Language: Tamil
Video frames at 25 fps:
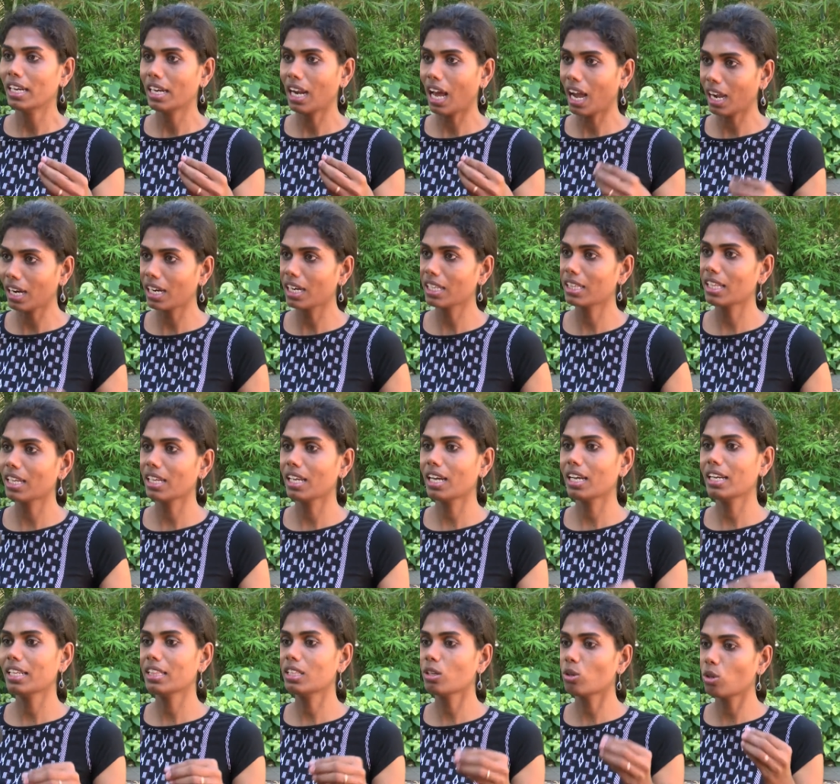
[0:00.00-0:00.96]
நாங்கள்
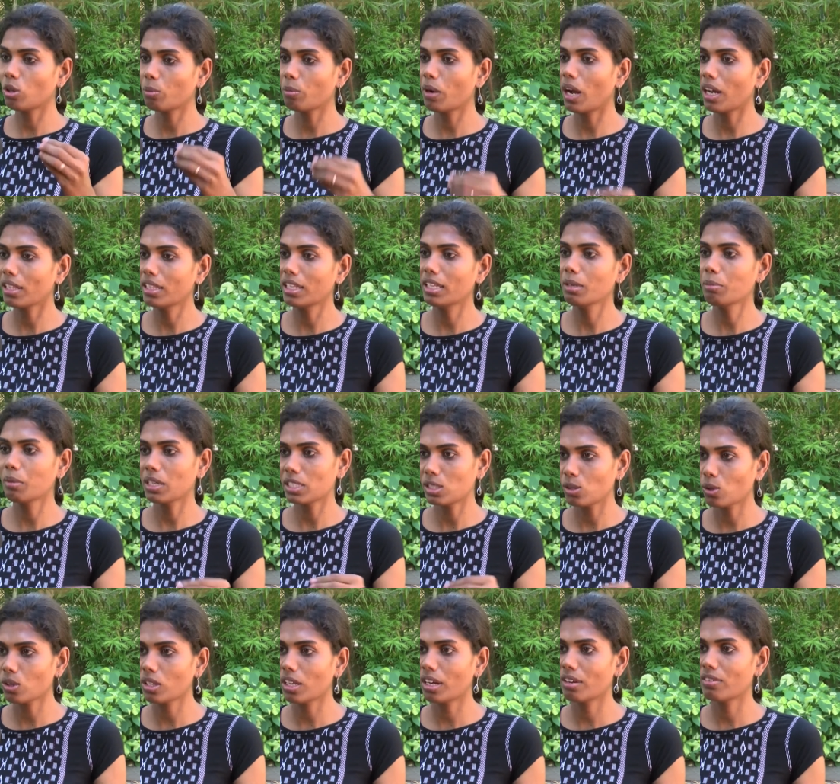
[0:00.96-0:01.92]
தயாரித்த ஒரு மாதிரி
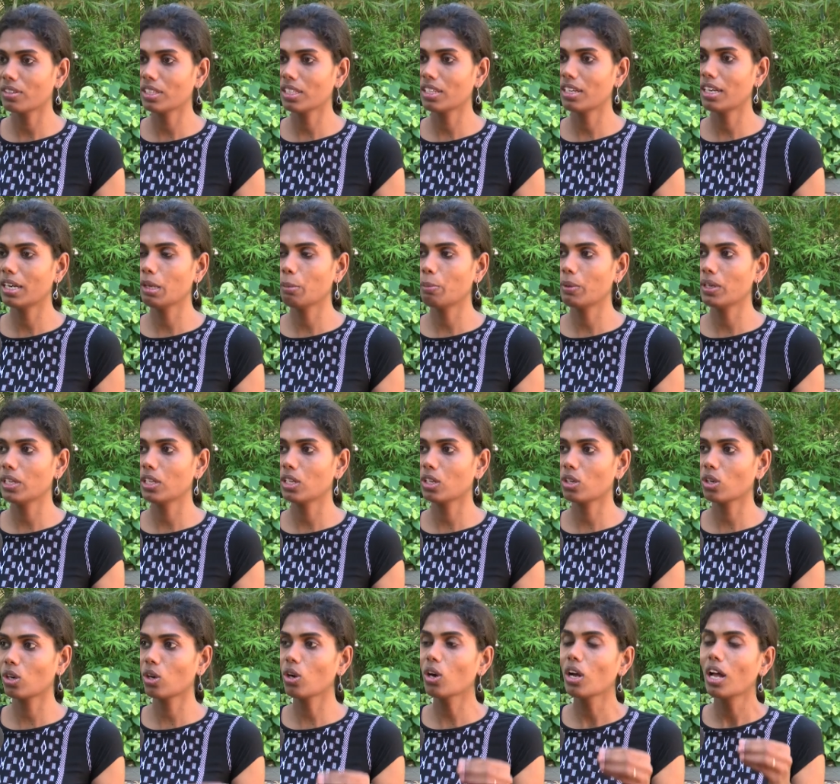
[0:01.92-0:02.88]
மசோதா வந்து ரெடி
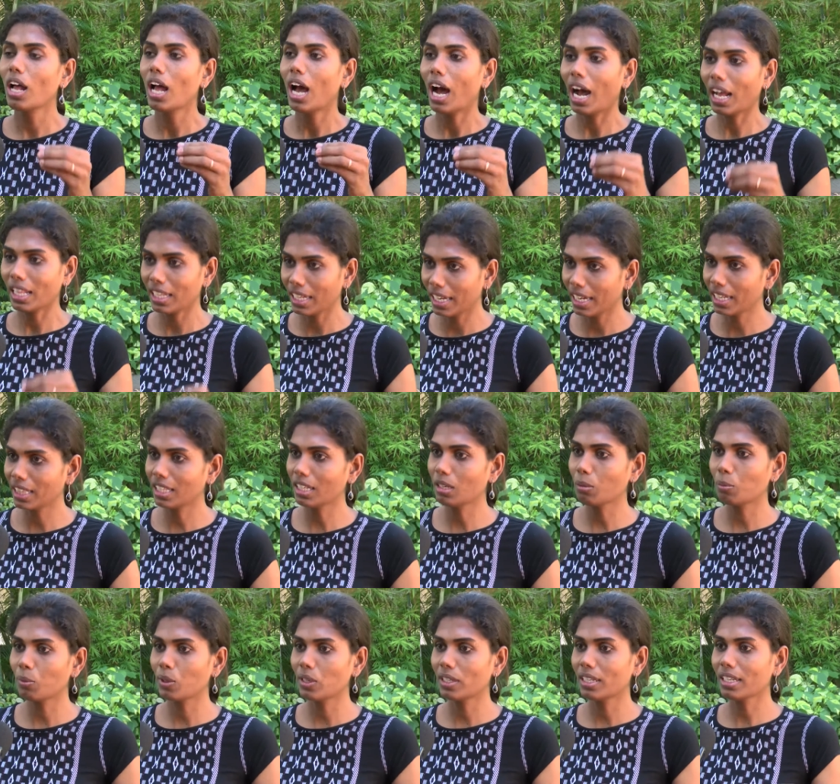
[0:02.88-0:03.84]
பண்ணியிருக்கிறோம் அதை
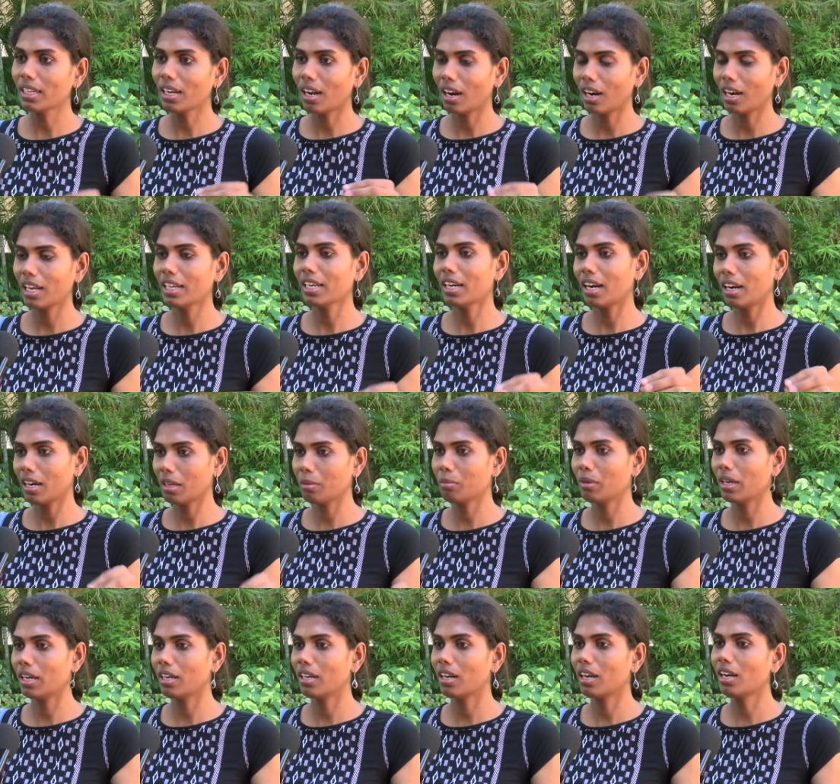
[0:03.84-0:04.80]
எடுத்துகிட்டு போயிட்டு நாளை நாளை
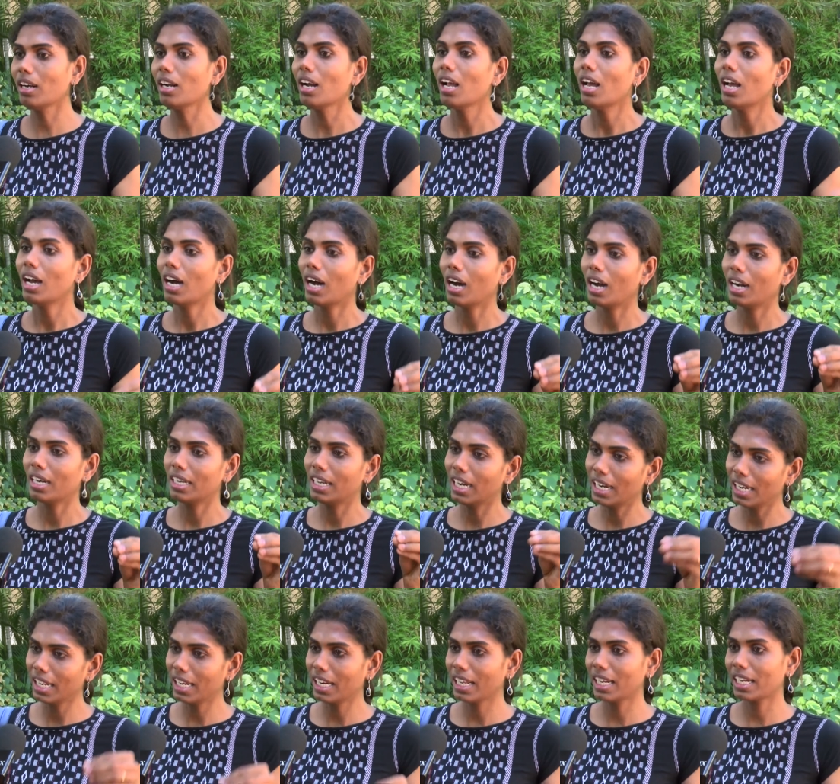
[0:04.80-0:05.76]
மறுநாள்
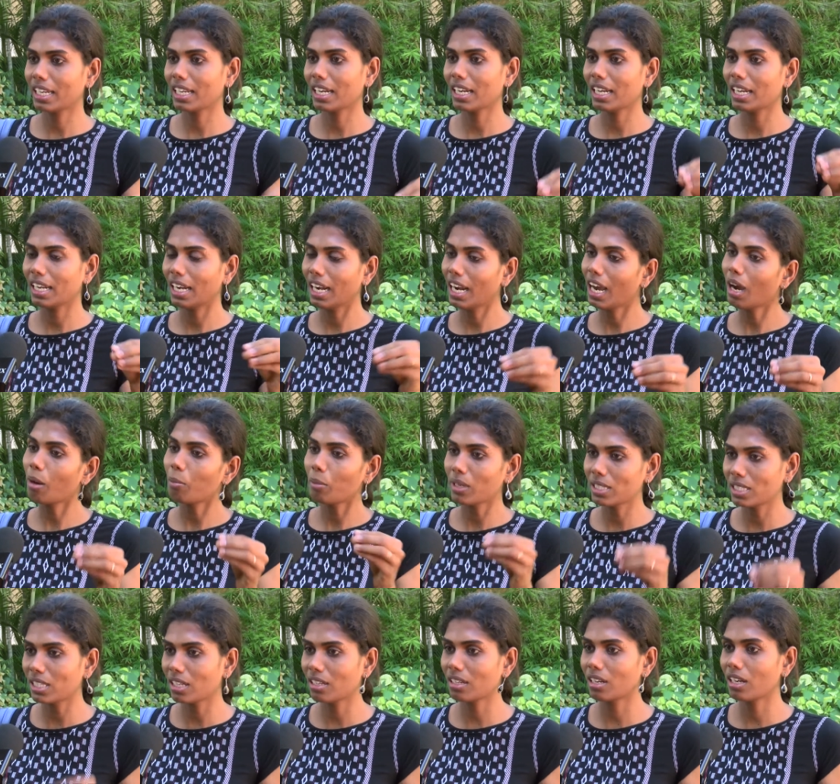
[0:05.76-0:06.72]
டெல்லியில் இருக்கிற எல்லா
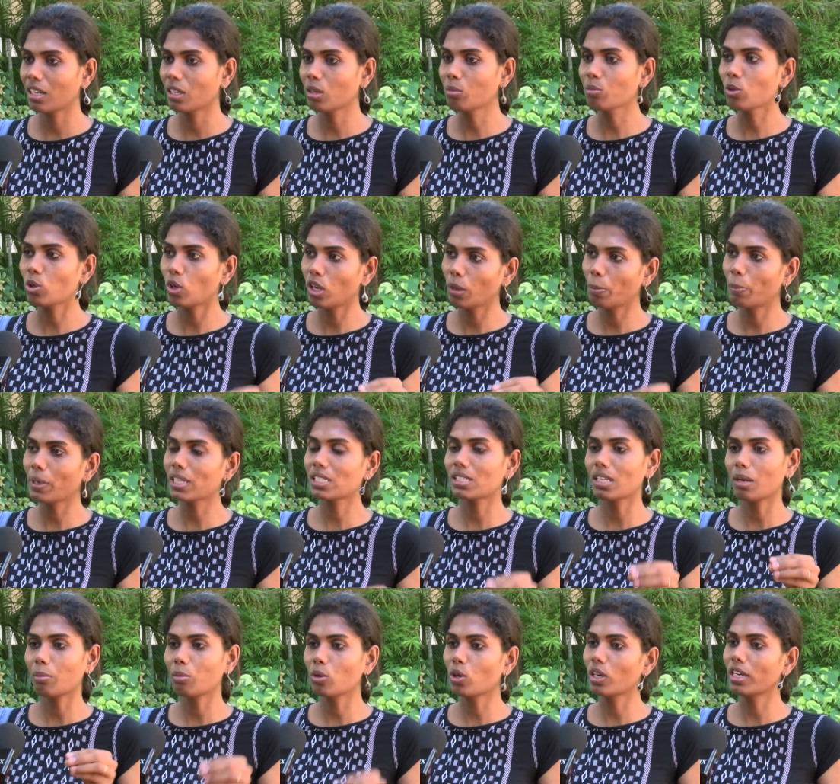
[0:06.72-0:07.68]
அமைச்சர்களையும் குறிப்பாக
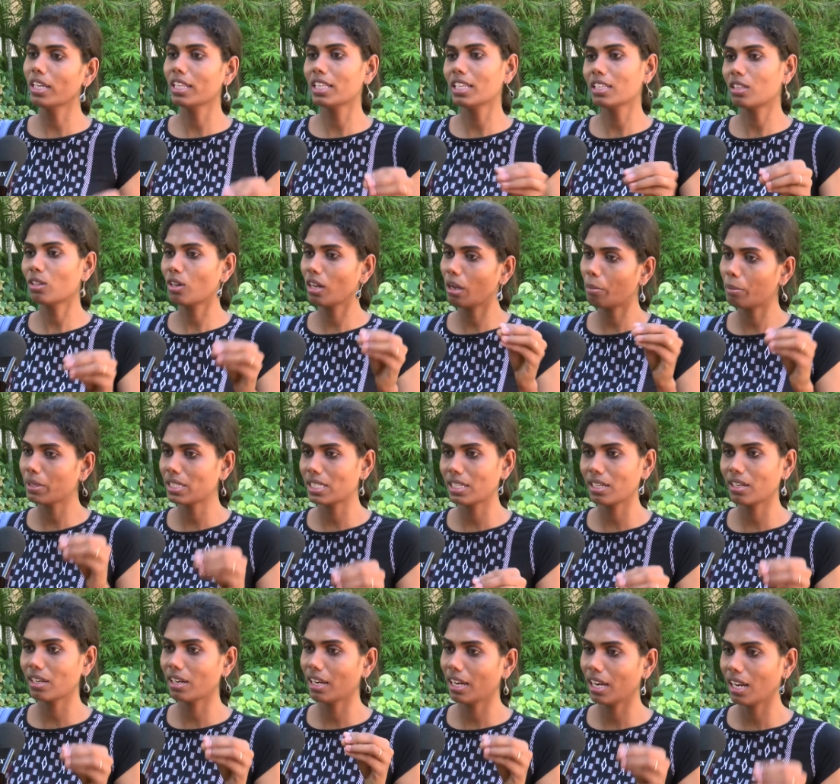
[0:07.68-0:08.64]
சமூக நீதித்துறை
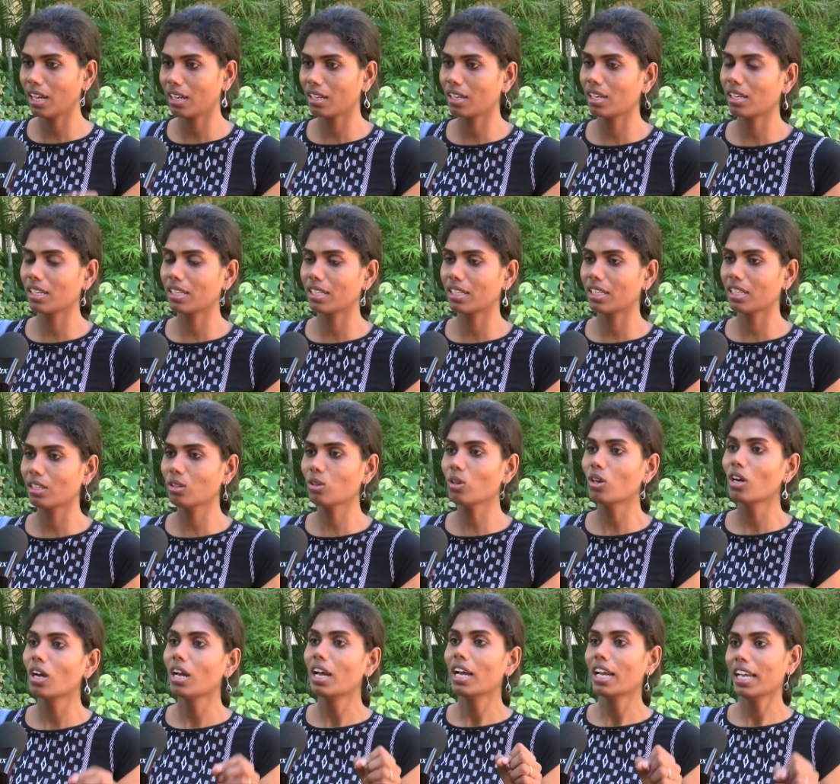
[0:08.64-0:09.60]
அமைச்சர்கள் எல்லாருக்கிட்டையும்
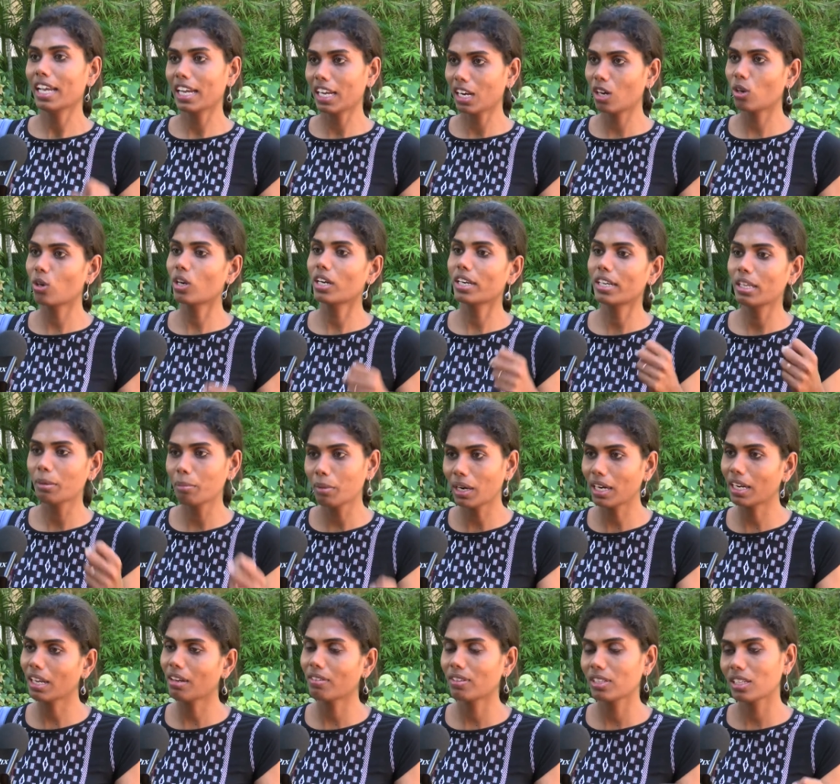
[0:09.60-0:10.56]
எங்களோட
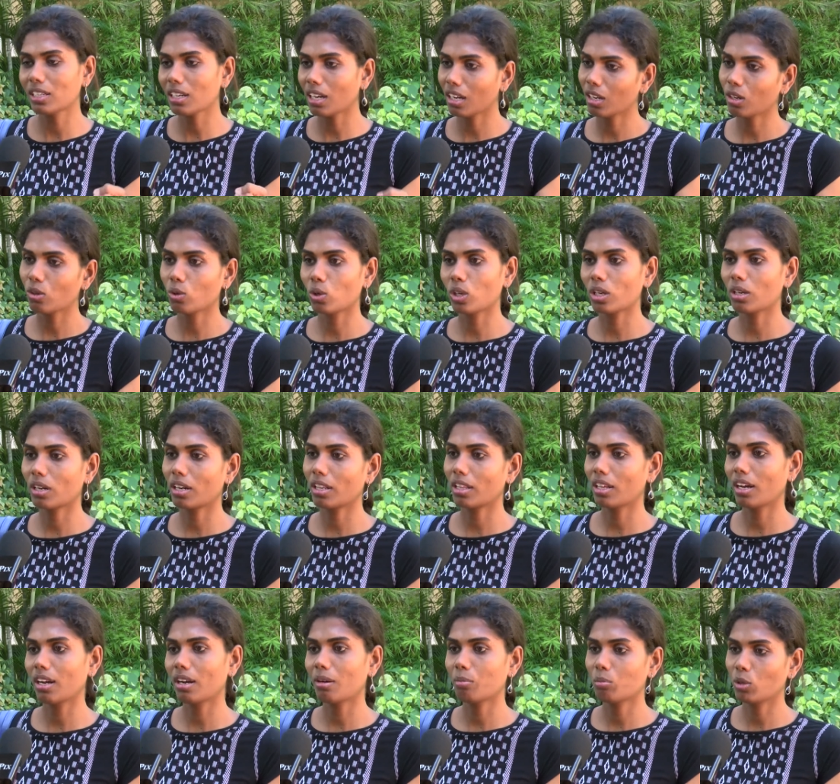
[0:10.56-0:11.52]
டிமாண்டாக வந்து நாங்கள்
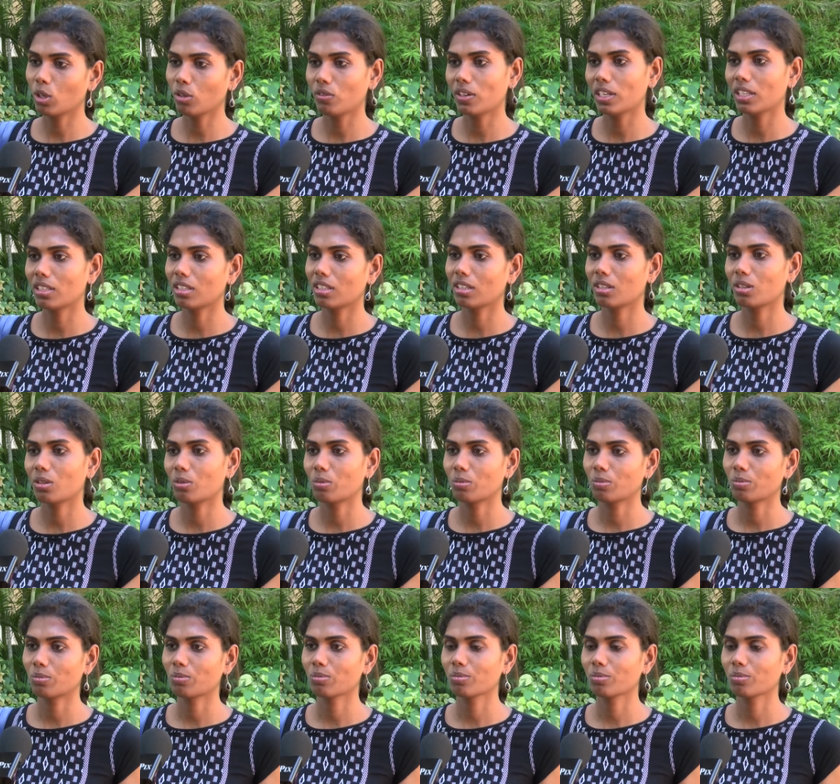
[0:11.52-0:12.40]
கொடுக்குறதா முடிவு எடுத்திருக்கிறோம்